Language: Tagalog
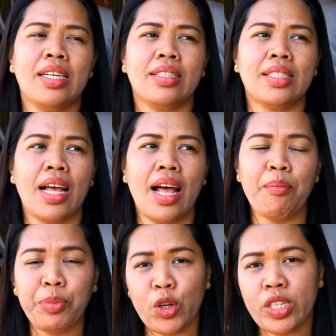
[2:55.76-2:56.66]
sa
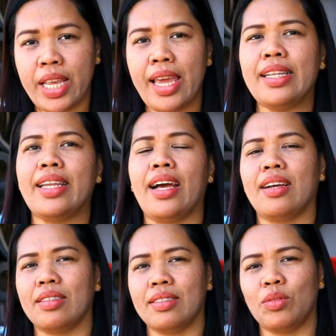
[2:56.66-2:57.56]
after sale ng
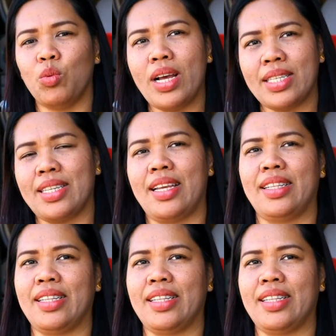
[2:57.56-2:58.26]
WhatsApp.